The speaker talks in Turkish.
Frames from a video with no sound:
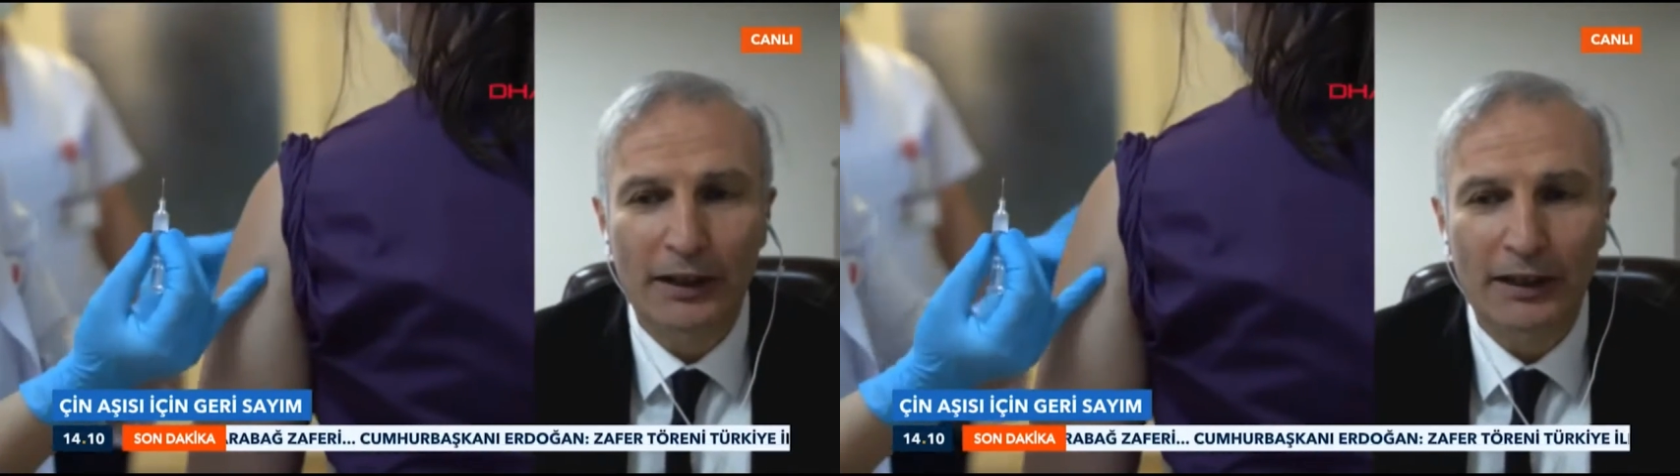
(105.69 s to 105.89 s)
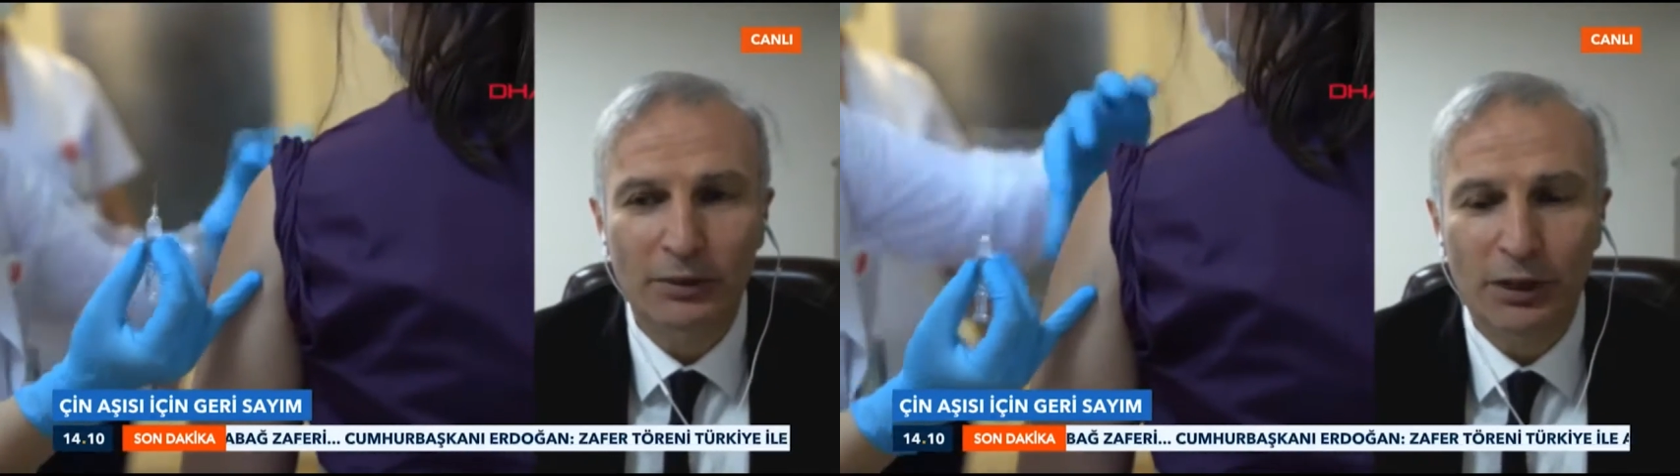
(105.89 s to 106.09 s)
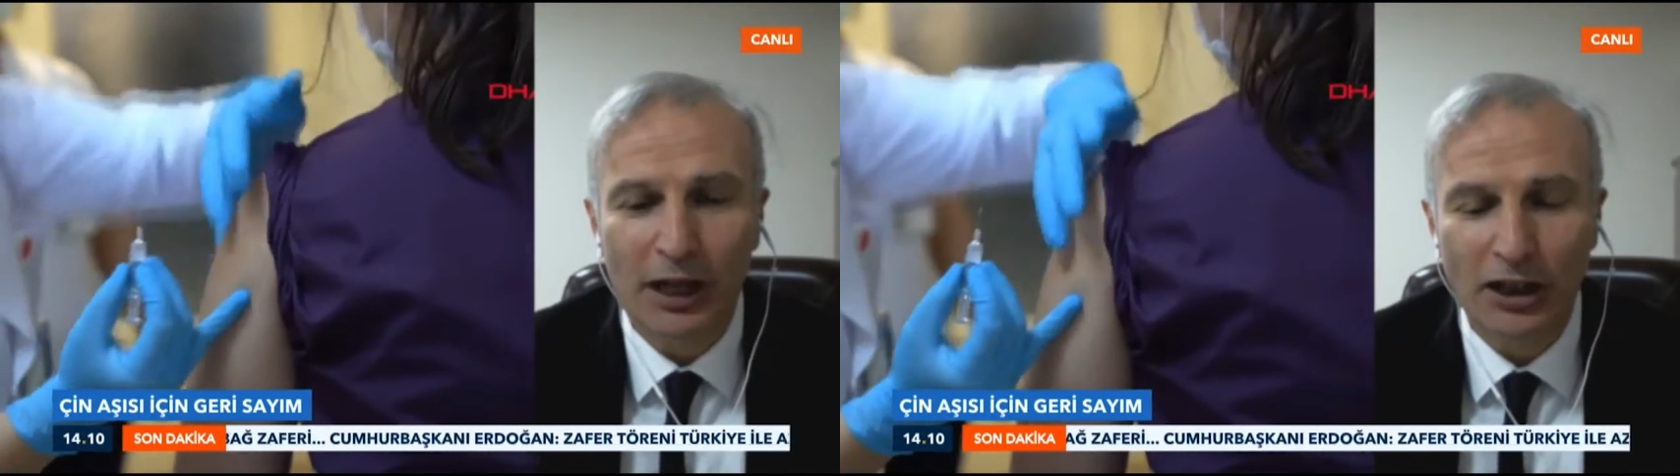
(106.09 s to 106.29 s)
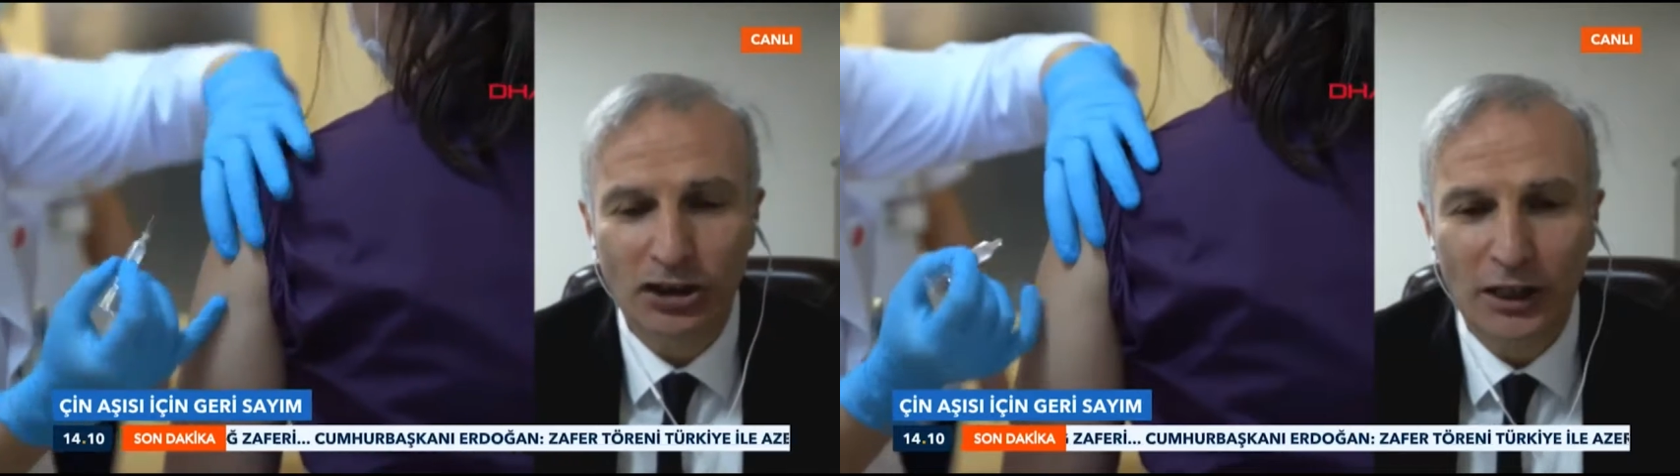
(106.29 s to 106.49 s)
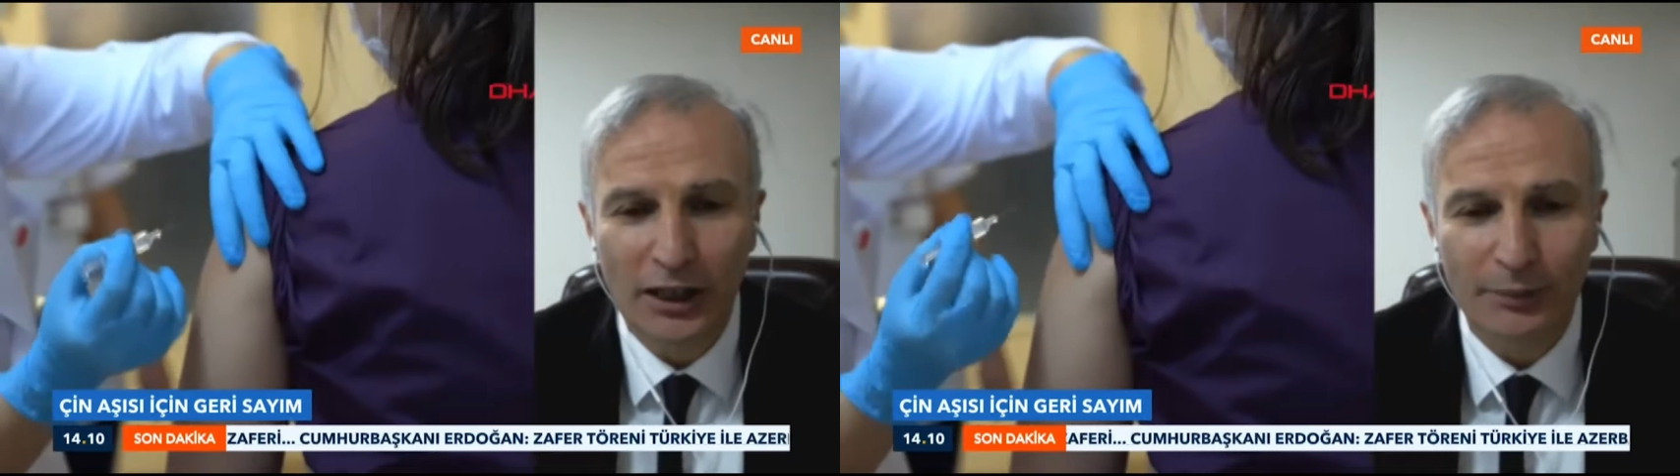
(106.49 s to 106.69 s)
lazım ki
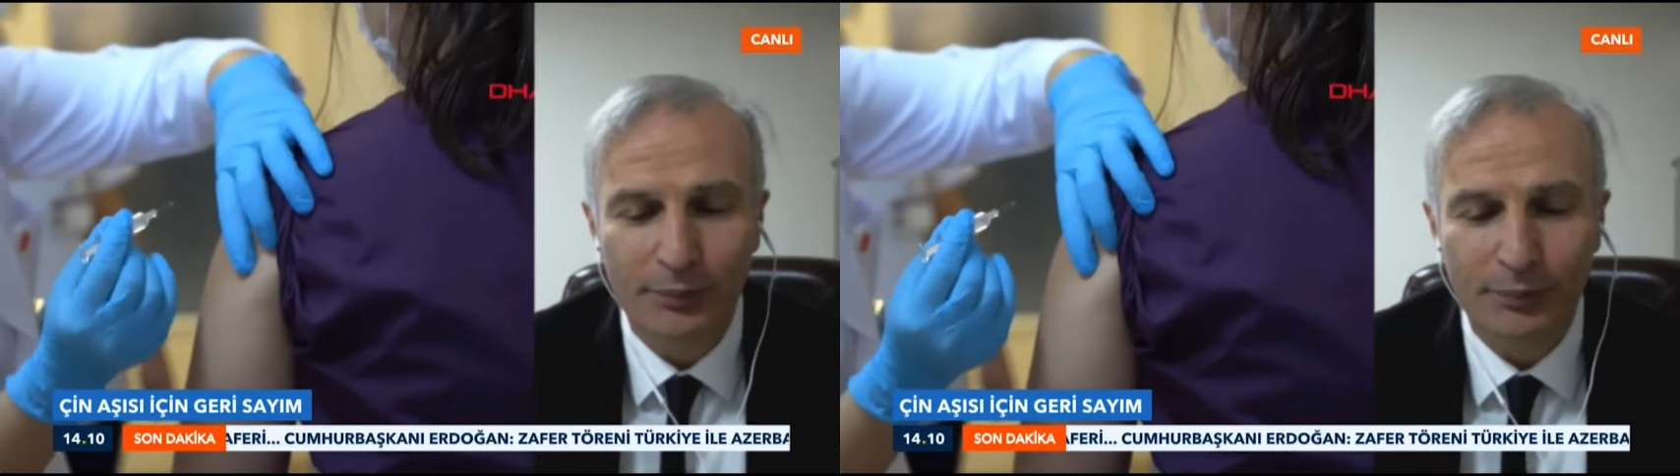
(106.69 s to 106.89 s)
aşılar